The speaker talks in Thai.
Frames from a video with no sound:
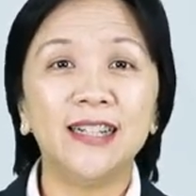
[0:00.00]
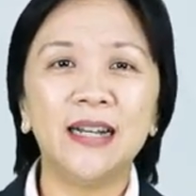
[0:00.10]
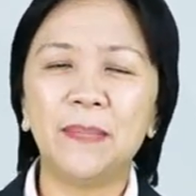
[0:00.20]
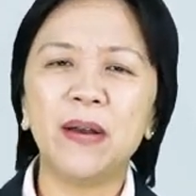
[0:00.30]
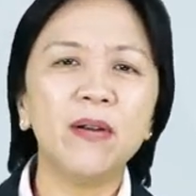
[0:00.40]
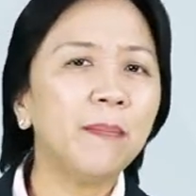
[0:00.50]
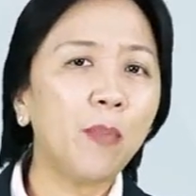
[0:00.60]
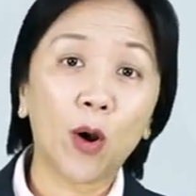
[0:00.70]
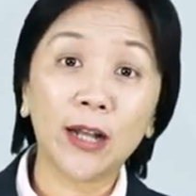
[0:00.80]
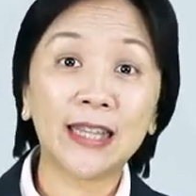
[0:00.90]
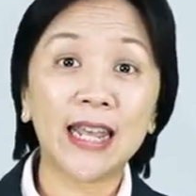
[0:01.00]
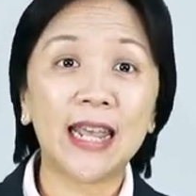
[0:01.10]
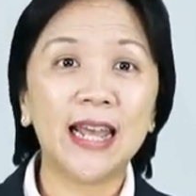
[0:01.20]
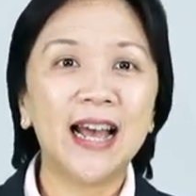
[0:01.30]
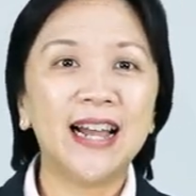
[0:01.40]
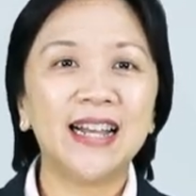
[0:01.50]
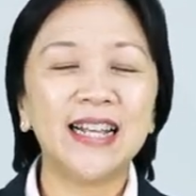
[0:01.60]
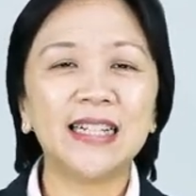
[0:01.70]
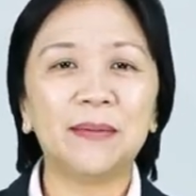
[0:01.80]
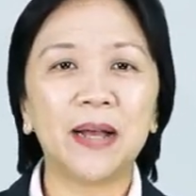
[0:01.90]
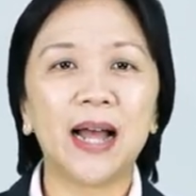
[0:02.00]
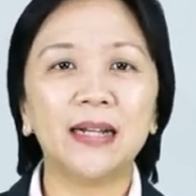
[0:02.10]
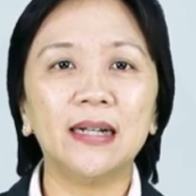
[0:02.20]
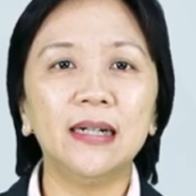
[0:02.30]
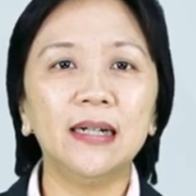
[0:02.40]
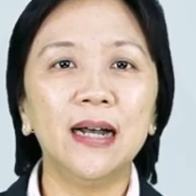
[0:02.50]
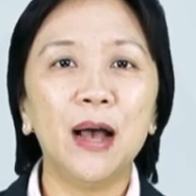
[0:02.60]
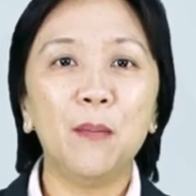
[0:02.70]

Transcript: ถือเป็นเรื่องปกติ และที่สำคัญคือ